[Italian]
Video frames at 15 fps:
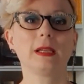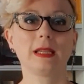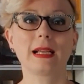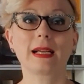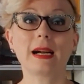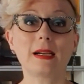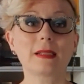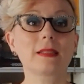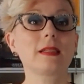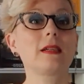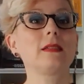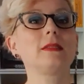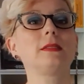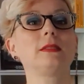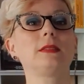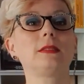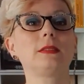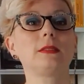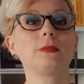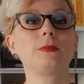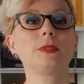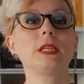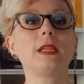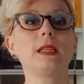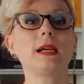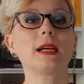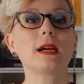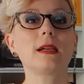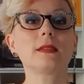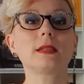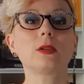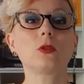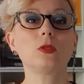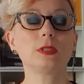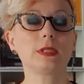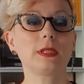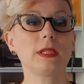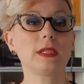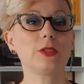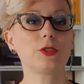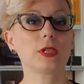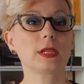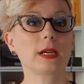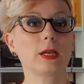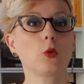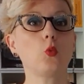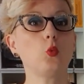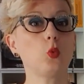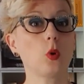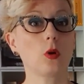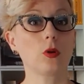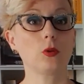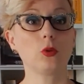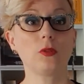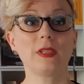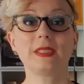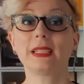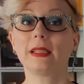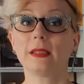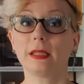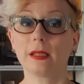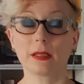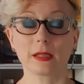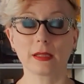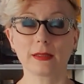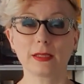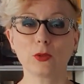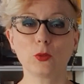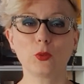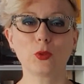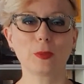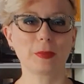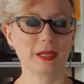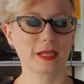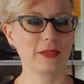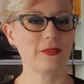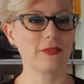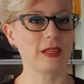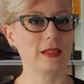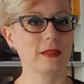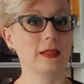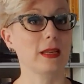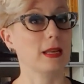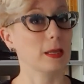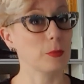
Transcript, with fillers: La carta eh, della casa consiglia di cercare un luogo dove sentirti al sicuro per riflettere,